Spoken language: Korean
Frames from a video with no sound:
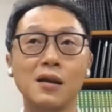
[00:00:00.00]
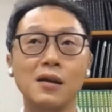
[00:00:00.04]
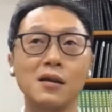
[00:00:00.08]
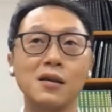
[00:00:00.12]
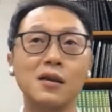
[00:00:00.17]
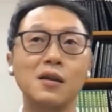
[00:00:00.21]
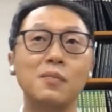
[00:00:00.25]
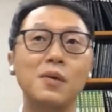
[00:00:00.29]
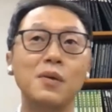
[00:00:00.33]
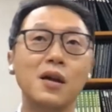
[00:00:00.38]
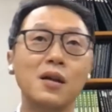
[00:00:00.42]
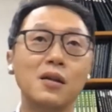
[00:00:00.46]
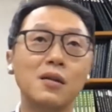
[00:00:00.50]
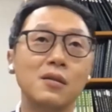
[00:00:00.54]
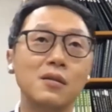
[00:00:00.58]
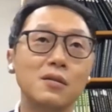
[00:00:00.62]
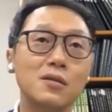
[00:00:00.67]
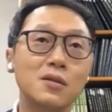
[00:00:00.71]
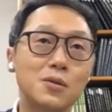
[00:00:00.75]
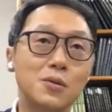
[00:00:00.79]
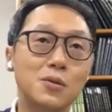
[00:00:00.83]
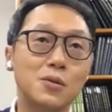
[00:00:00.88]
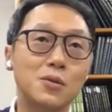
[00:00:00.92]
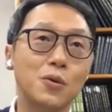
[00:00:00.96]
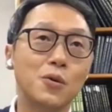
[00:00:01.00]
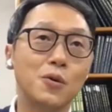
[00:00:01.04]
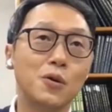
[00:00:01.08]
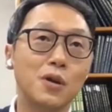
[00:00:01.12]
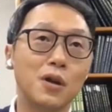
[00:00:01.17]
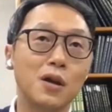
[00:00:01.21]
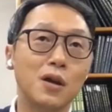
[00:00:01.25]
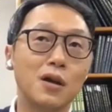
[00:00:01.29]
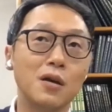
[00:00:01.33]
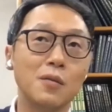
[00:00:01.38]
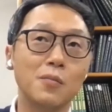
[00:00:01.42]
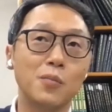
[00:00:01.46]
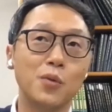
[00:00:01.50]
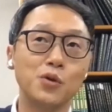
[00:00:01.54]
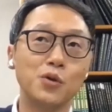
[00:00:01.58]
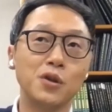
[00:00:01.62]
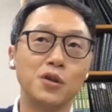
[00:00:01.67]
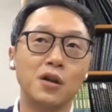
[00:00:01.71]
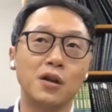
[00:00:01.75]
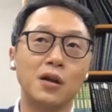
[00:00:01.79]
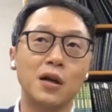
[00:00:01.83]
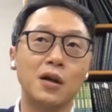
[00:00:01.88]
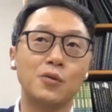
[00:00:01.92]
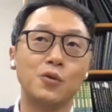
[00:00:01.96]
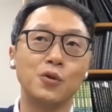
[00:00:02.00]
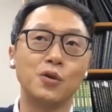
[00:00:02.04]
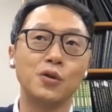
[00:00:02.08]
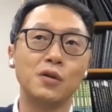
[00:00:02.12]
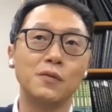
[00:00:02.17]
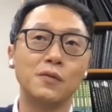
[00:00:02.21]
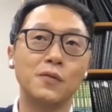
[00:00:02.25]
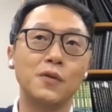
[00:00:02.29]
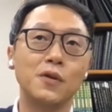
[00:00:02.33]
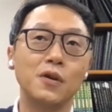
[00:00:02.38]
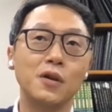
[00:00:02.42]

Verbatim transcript: 일반 스토어나 본인들이 갖고 있는